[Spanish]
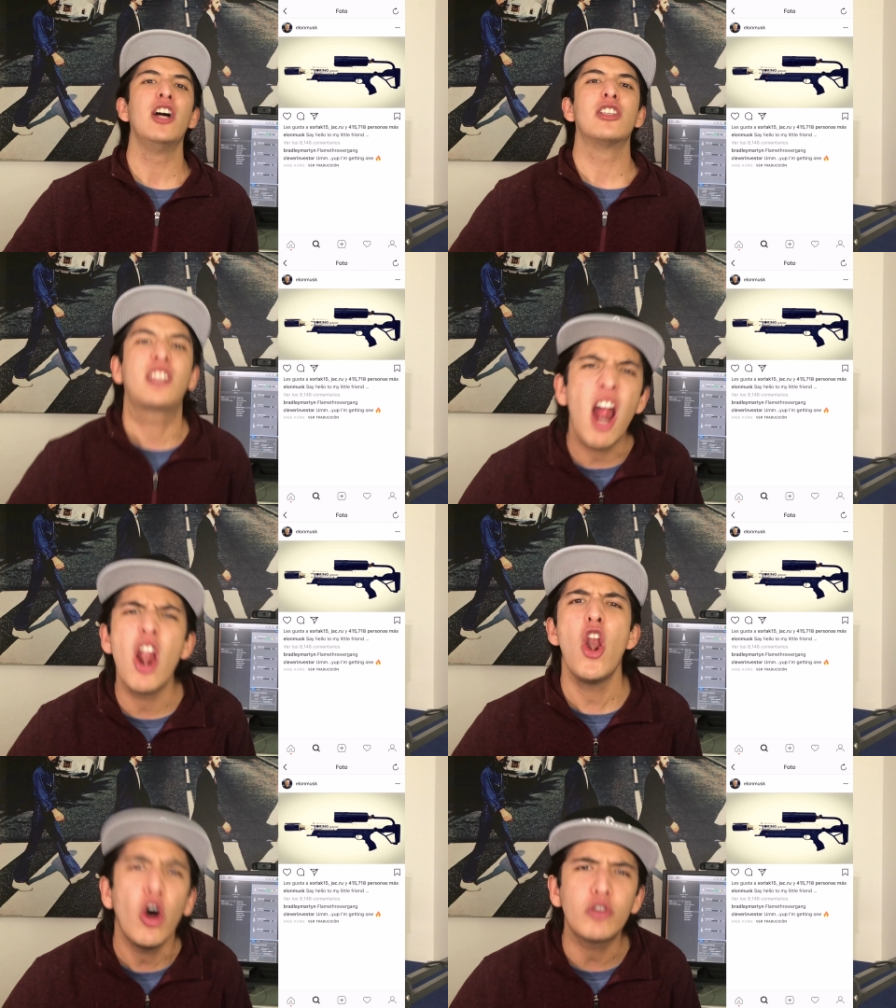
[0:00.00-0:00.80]
"Say
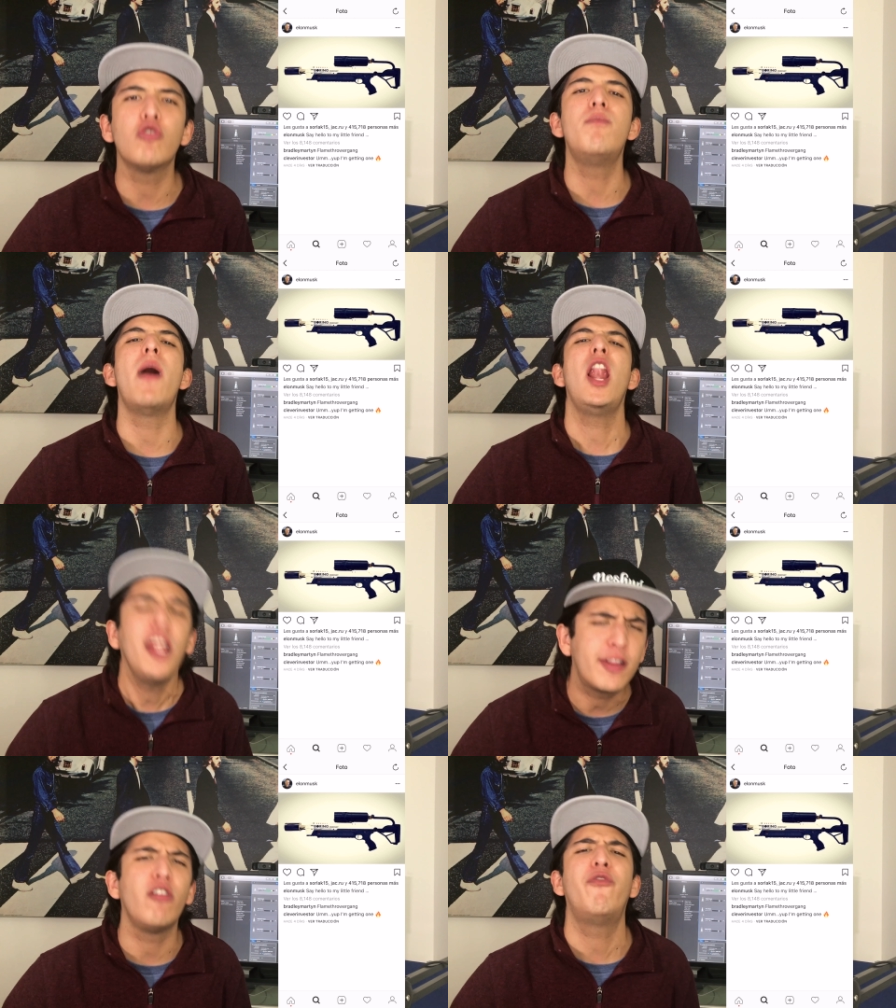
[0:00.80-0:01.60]
hello to my
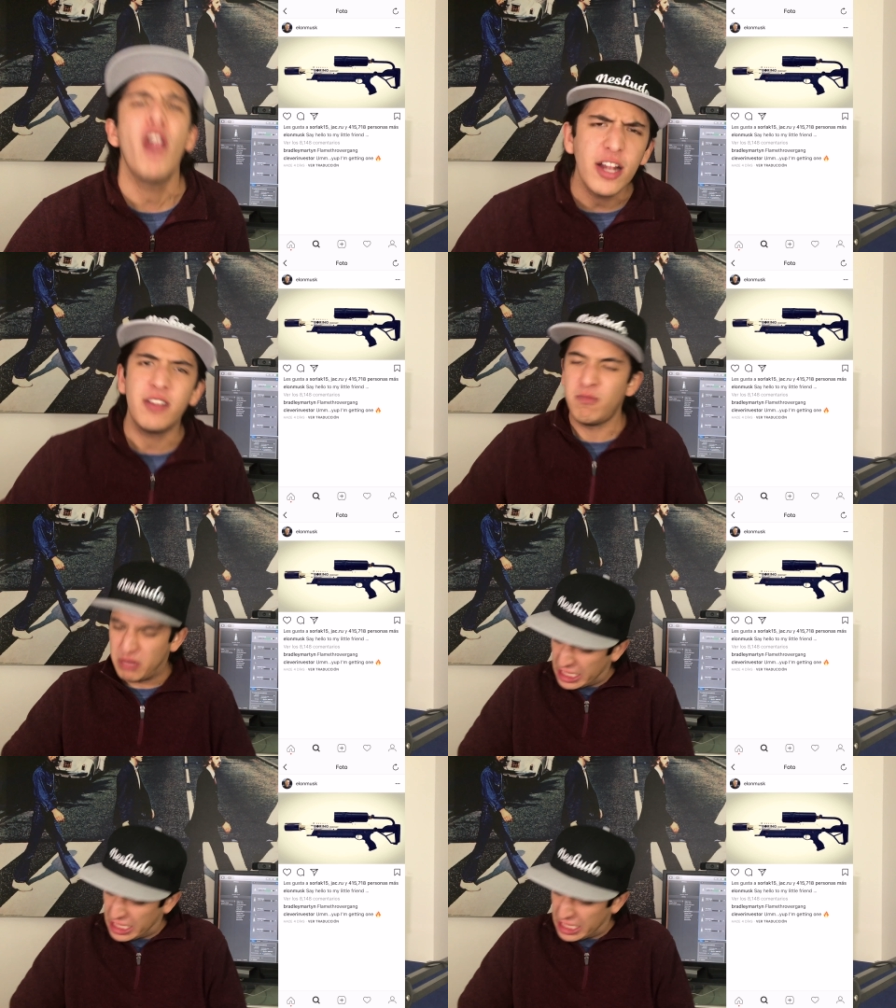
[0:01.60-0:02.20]
little friend.